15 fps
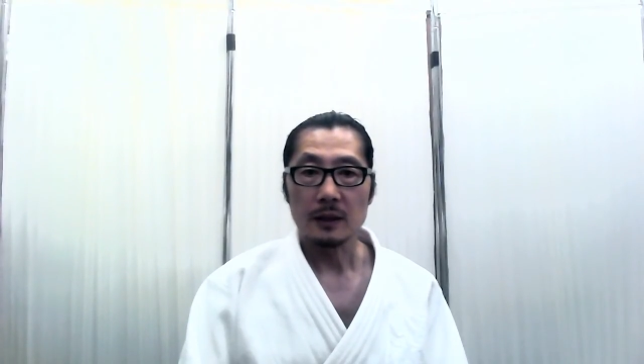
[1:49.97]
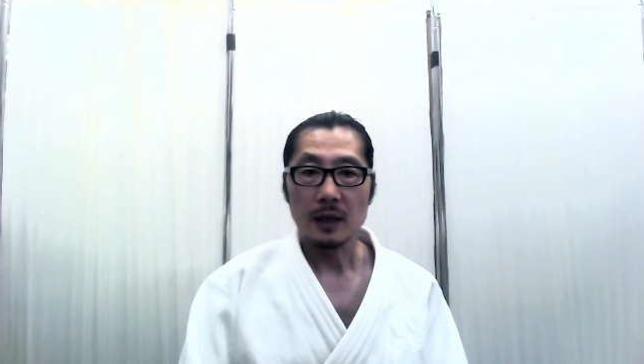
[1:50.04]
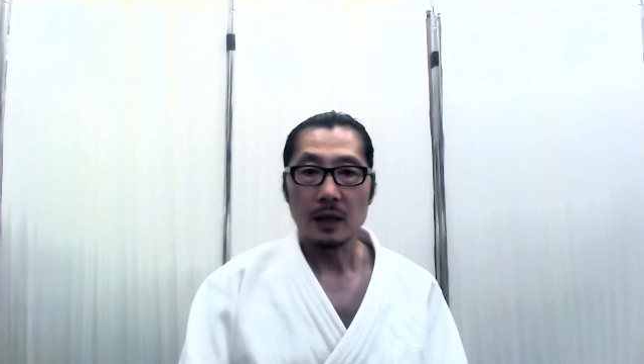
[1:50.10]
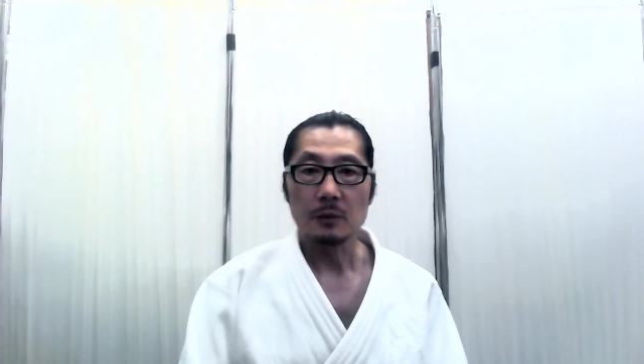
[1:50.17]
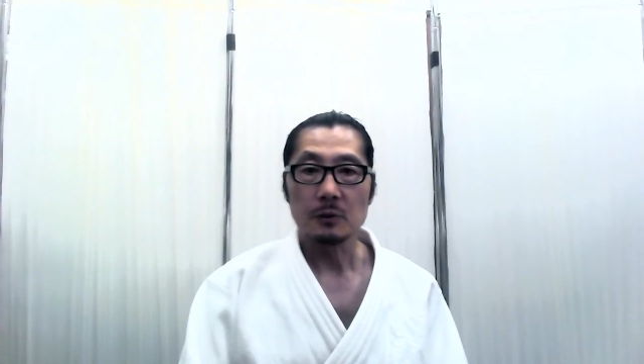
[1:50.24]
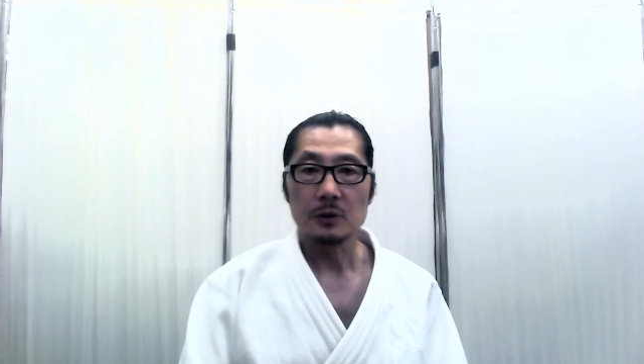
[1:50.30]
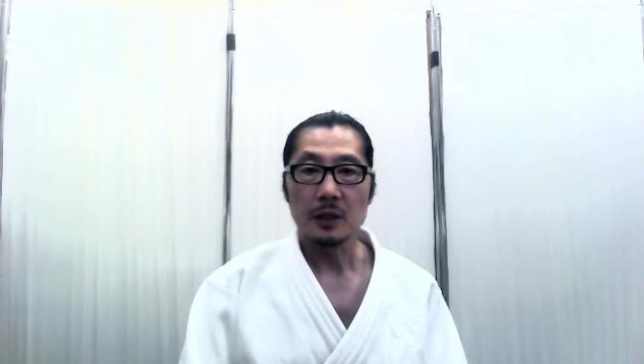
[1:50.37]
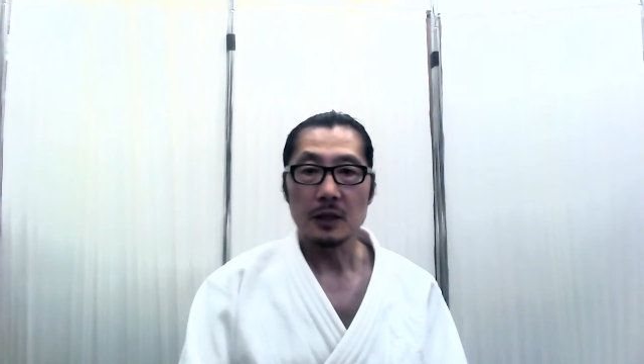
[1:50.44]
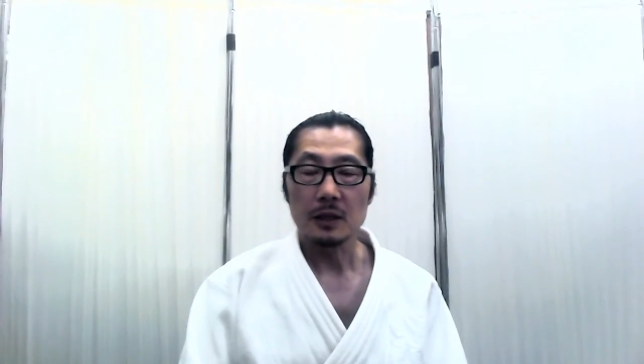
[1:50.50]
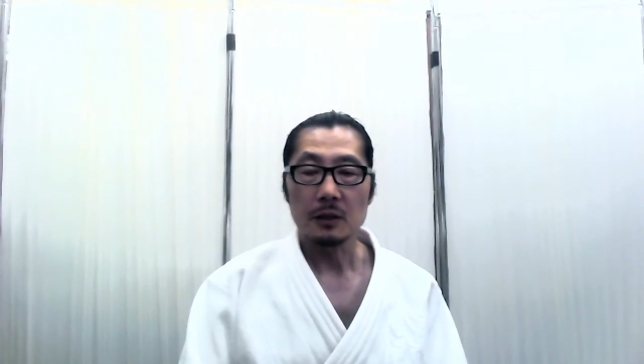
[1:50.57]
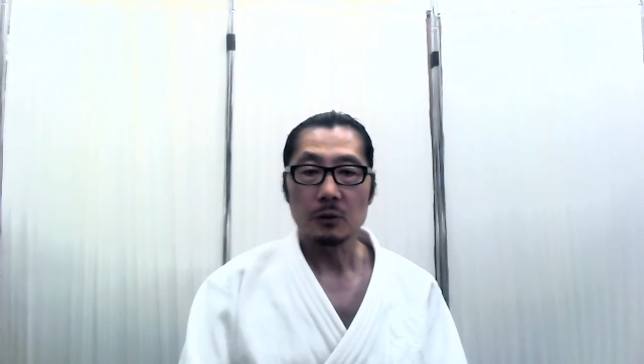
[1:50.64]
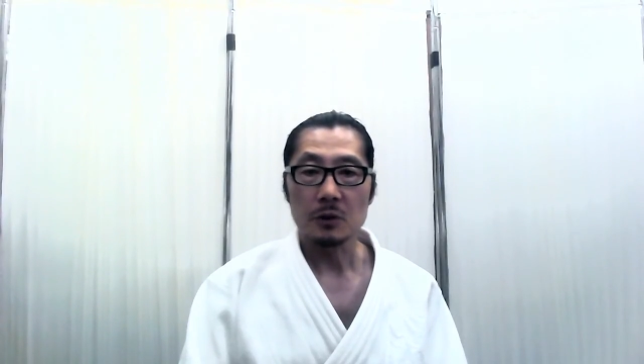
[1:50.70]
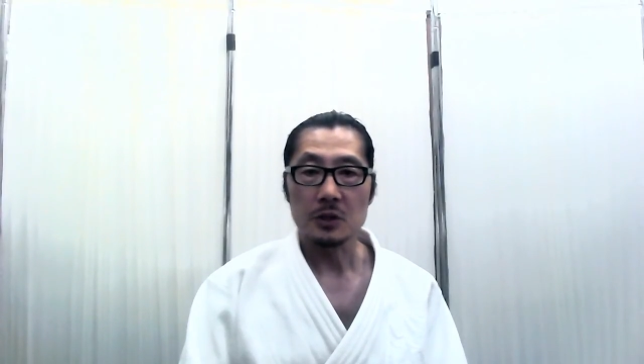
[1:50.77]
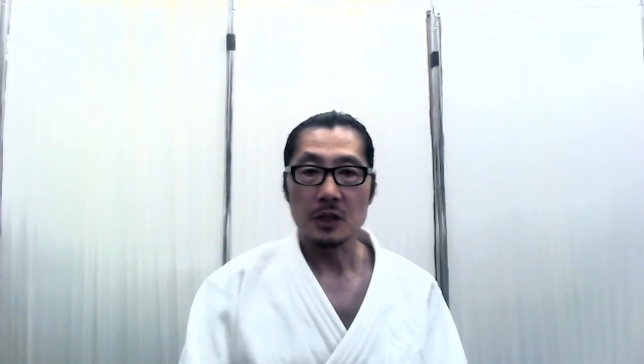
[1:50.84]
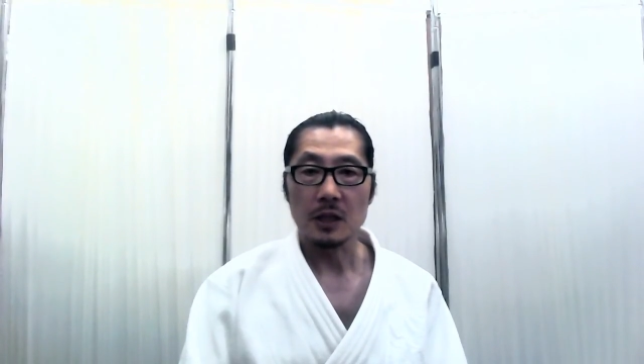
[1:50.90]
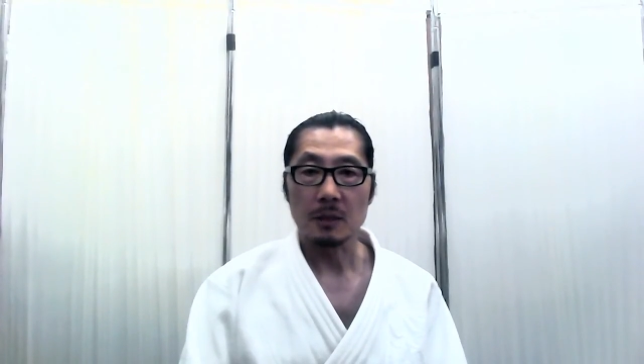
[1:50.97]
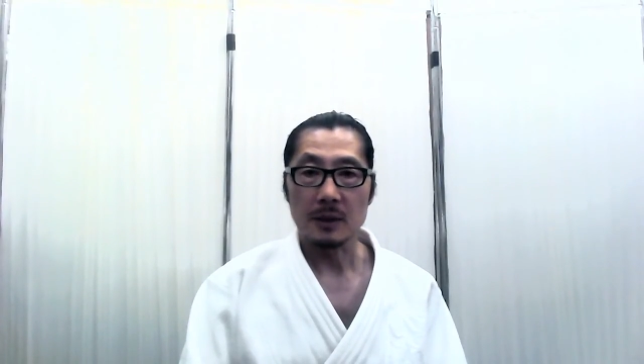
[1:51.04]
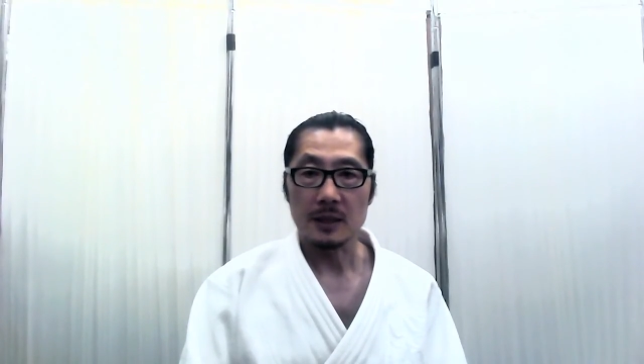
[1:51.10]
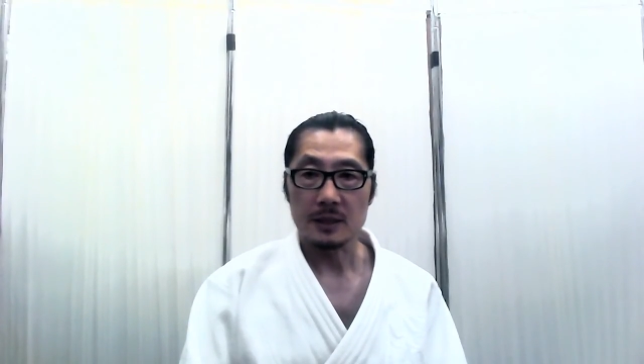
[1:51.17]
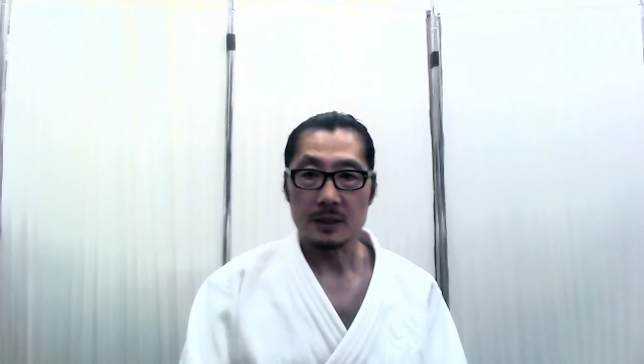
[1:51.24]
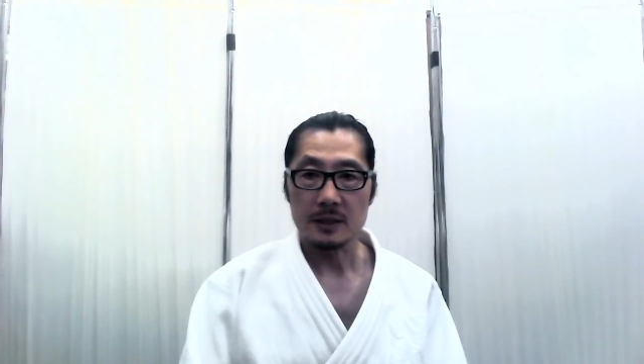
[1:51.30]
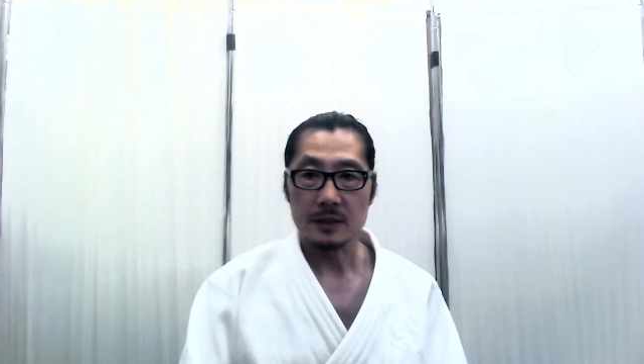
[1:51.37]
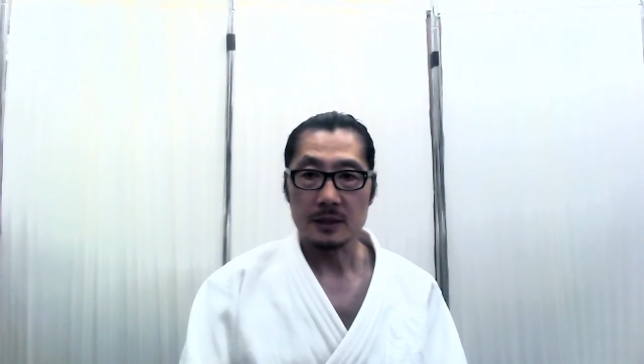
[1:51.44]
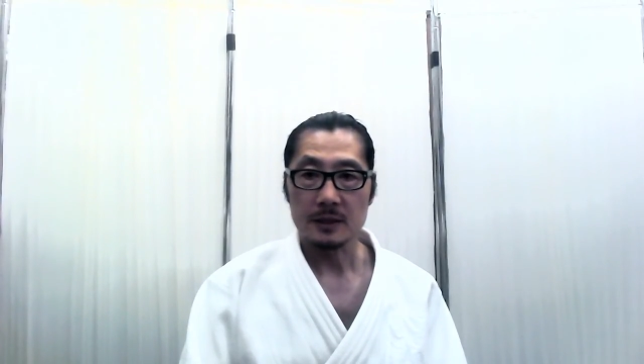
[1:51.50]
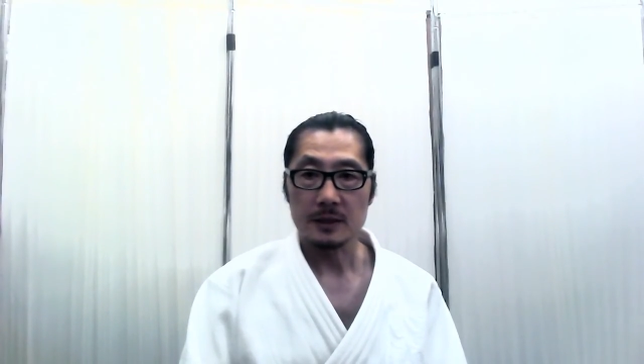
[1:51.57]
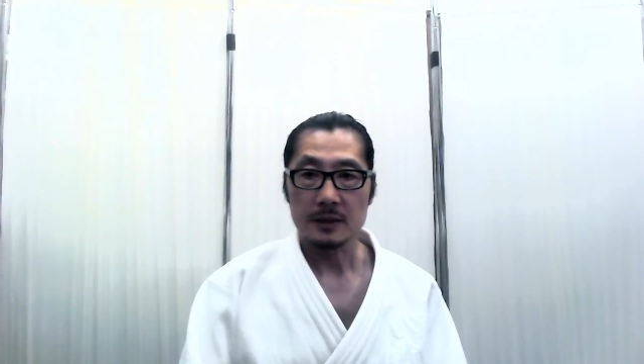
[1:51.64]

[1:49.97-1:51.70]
カウンセリングをしています。